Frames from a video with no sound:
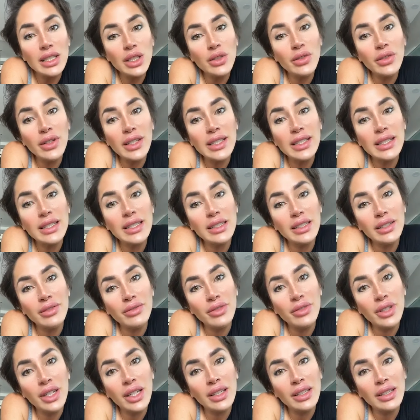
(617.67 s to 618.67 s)
Если у вас
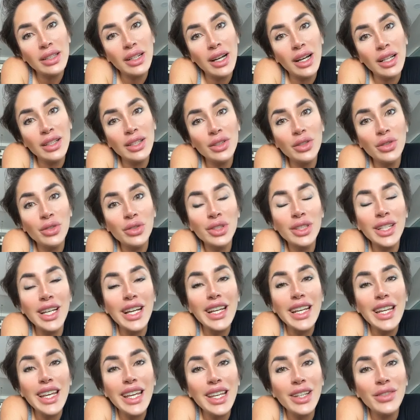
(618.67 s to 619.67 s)
срывы и откаты, то,
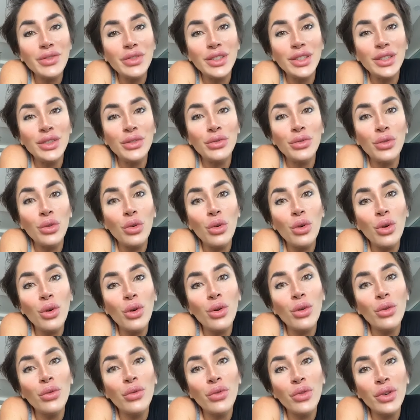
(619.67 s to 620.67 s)
скорее
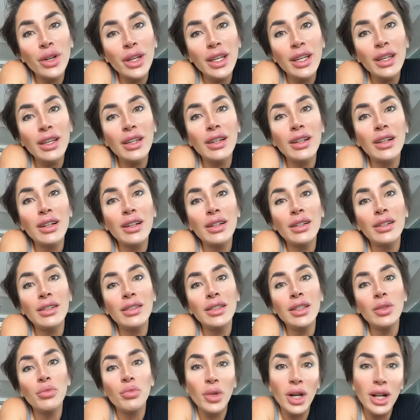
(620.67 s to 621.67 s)
всего, вы
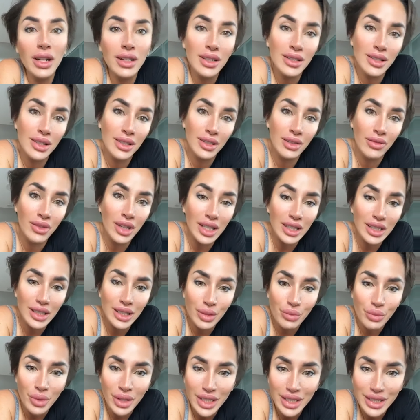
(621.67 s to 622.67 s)
э, неправильно
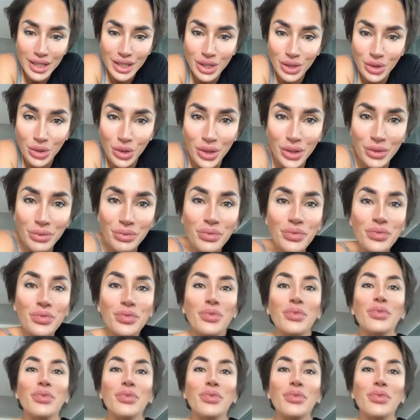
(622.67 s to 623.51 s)
составляете себе рацион.